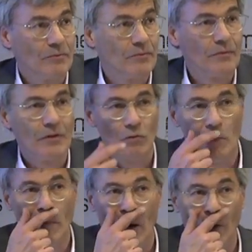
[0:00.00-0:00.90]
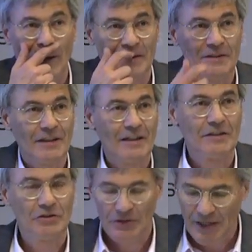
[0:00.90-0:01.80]
um den Umbau eines
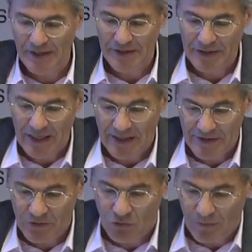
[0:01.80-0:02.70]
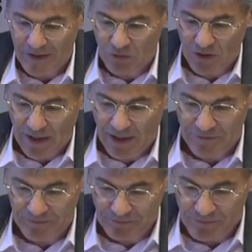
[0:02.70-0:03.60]
traditionellen
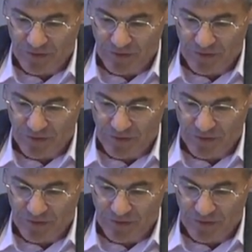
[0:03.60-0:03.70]
Gaschromatographen.